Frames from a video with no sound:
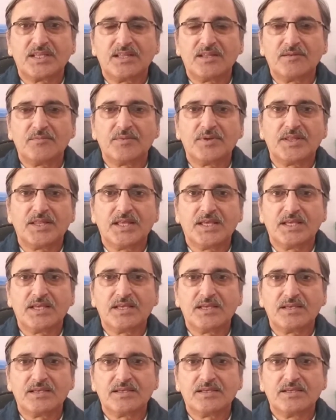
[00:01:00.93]
पारा होता है
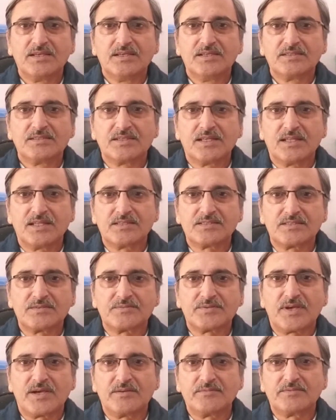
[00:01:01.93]
वो इसके अंदर बीस ग्राम
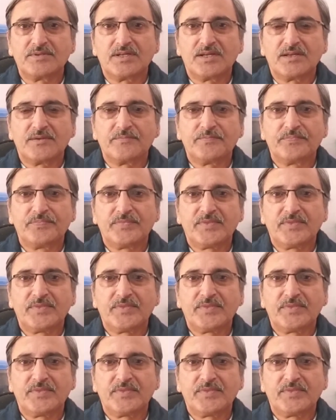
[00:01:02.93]
मिलाया जाता है